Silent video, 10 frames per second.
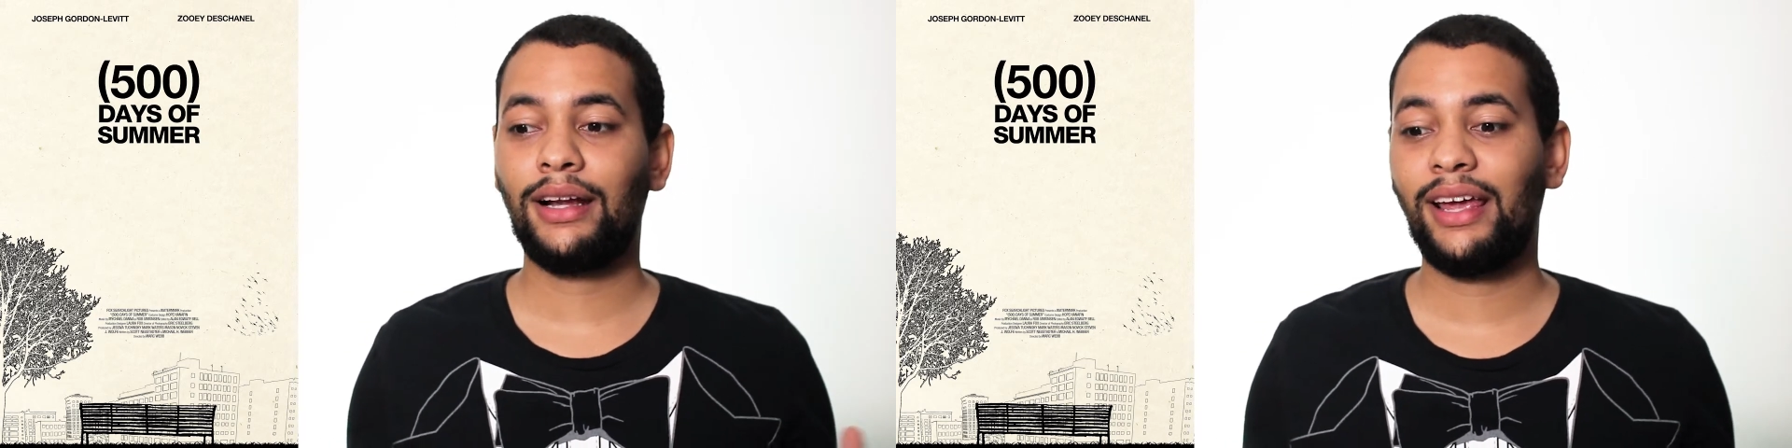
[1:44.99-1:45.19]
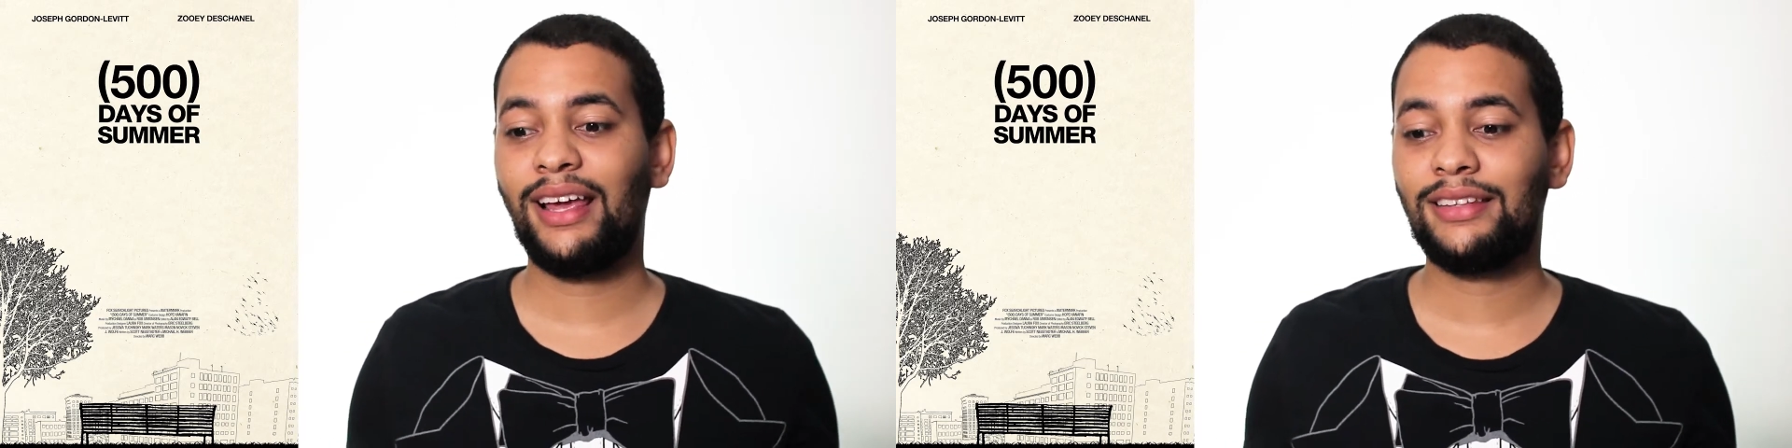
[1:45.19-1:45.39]

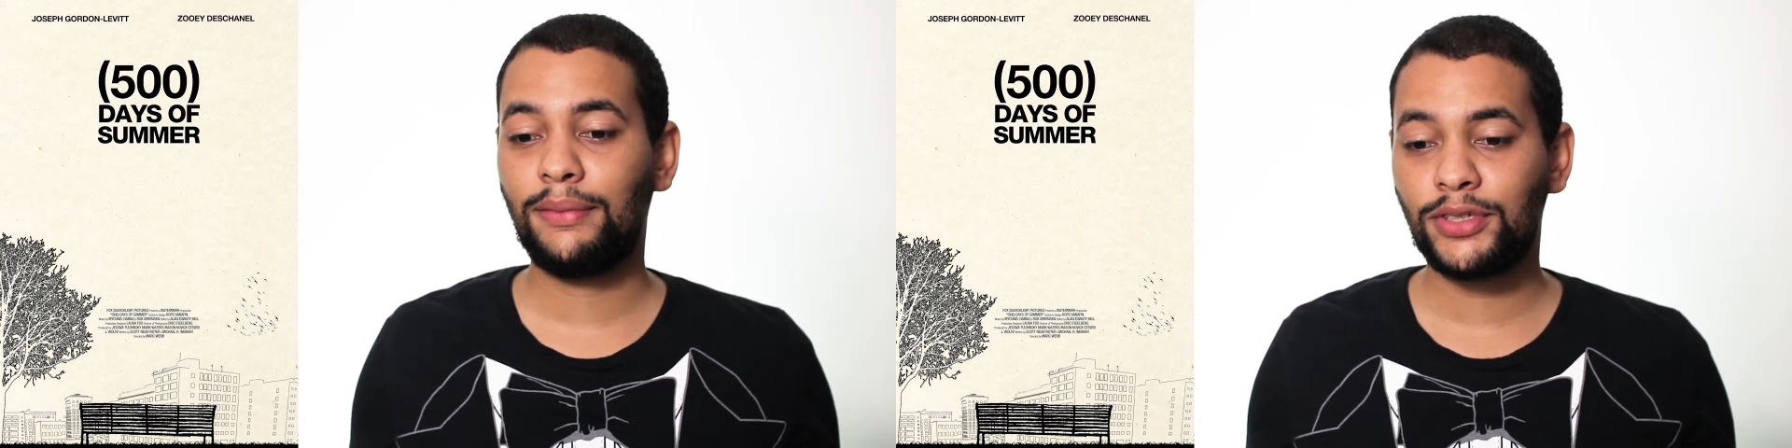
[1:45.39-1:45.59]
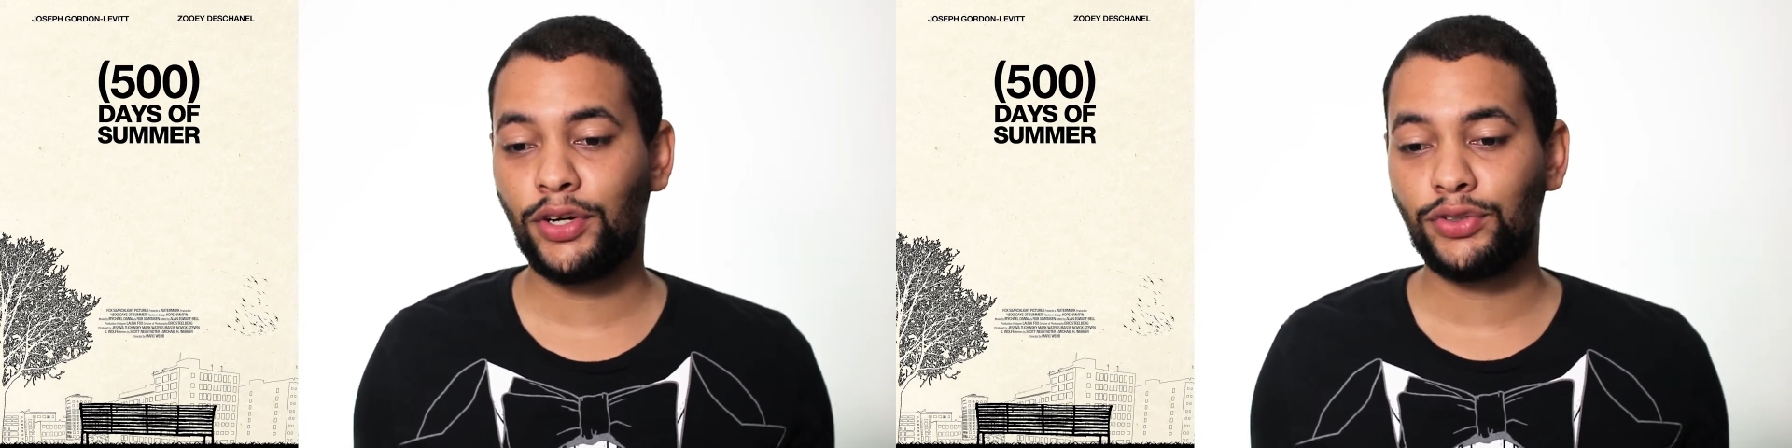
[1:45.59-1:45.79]
el que ya
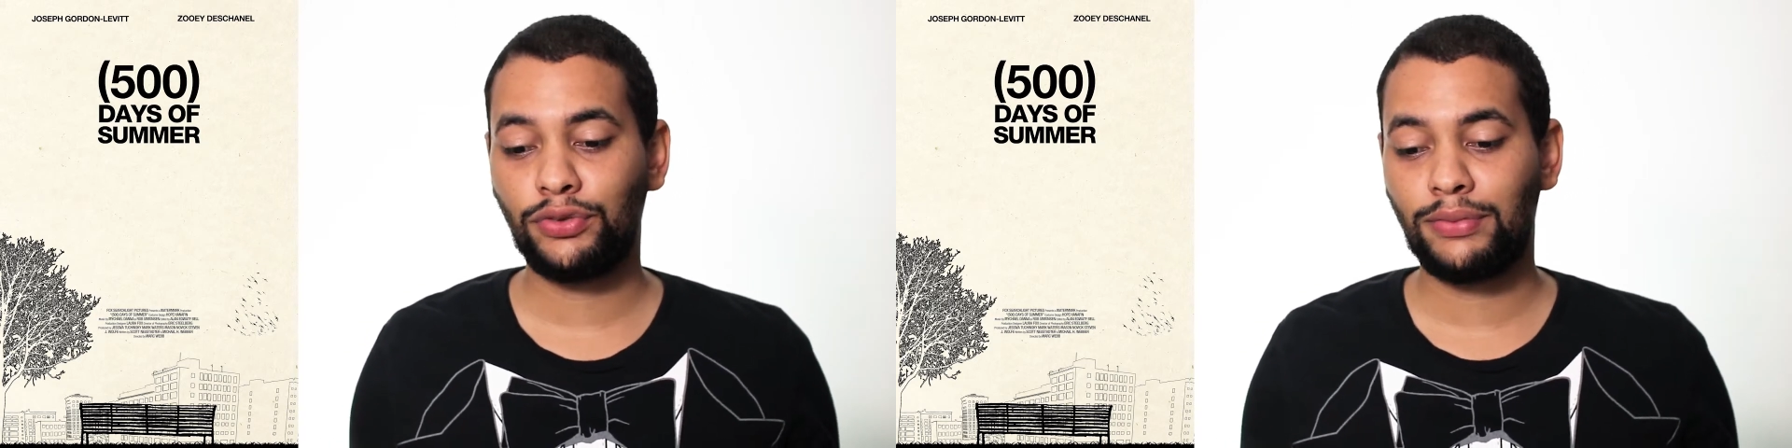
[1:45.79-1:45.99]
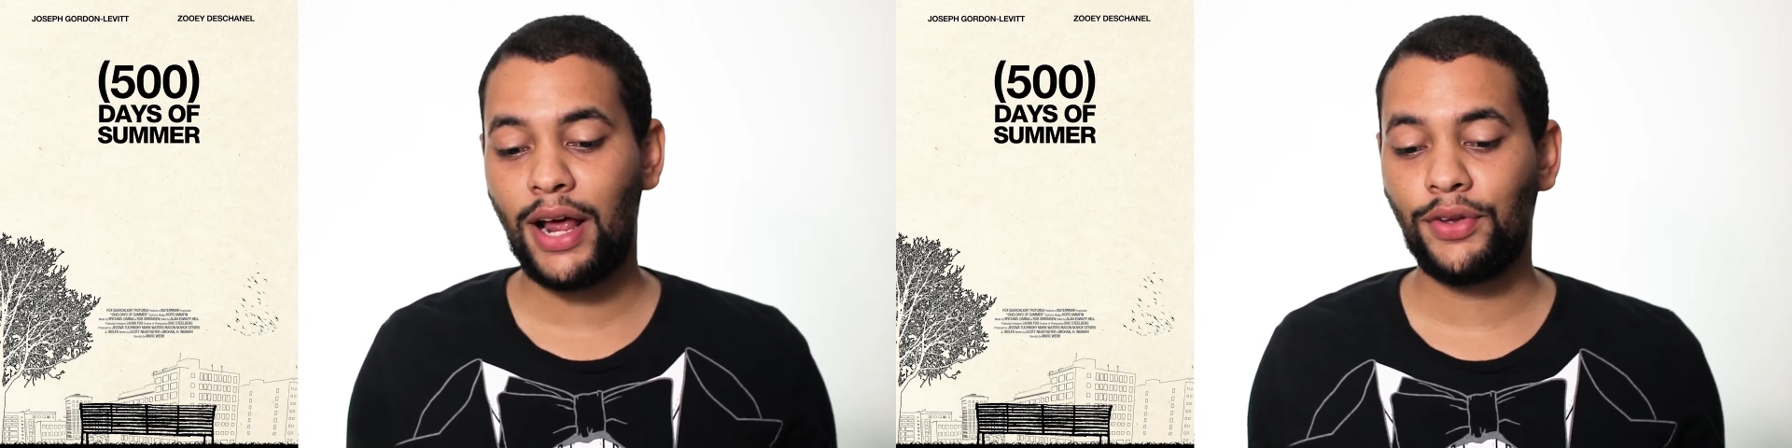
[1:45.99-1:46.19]
estamos
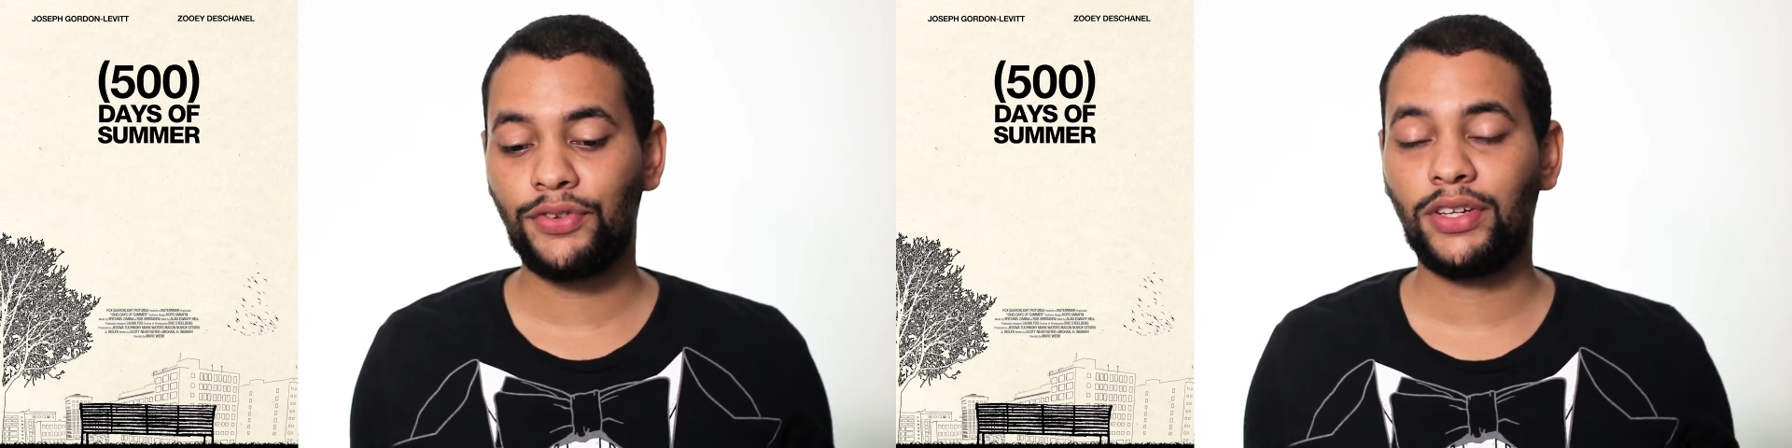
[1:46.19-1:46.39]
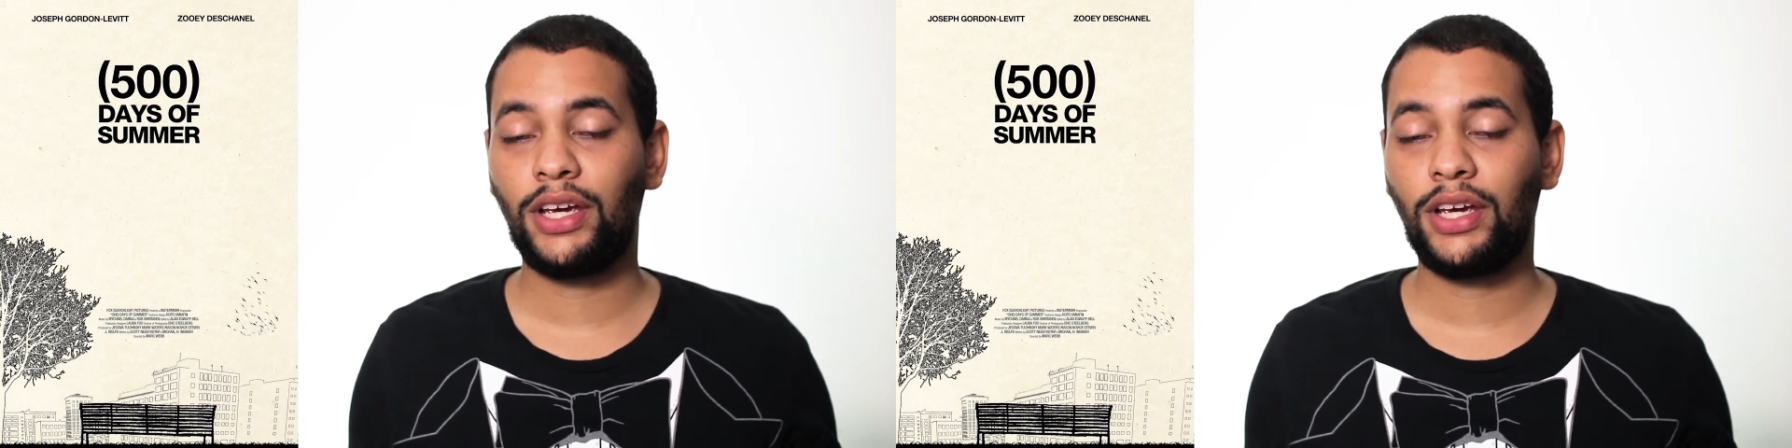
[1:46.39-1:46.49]
acostumbrados y